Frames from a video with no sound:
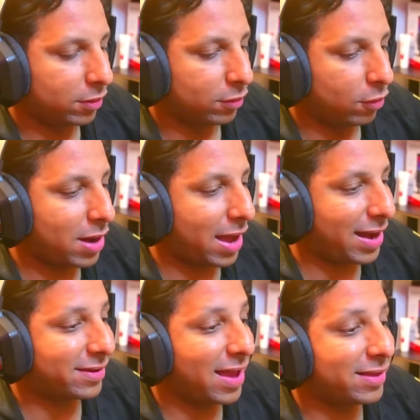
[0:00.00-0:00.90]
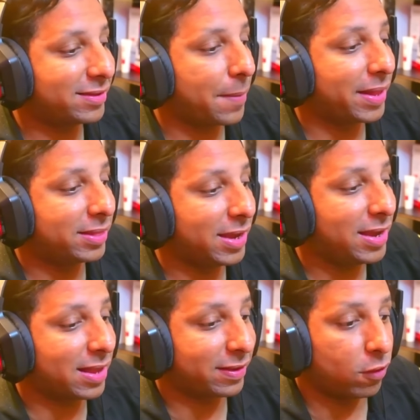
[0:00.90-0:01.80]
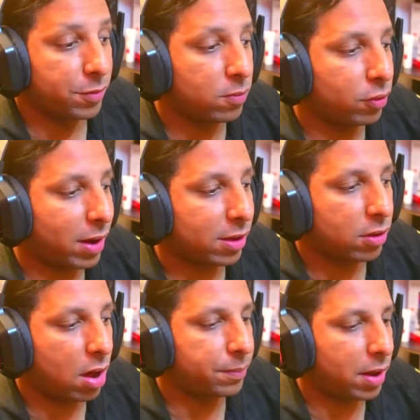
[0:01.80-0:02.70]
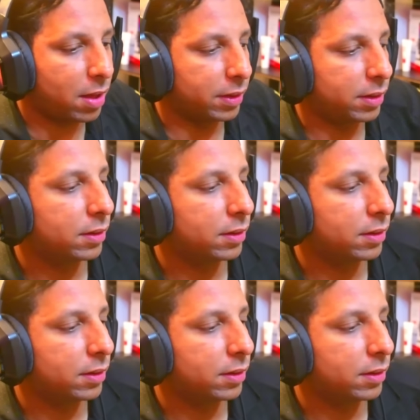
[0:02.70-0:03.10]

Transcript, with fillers: Una gran chance perdida. Se comió un gran gol, brother.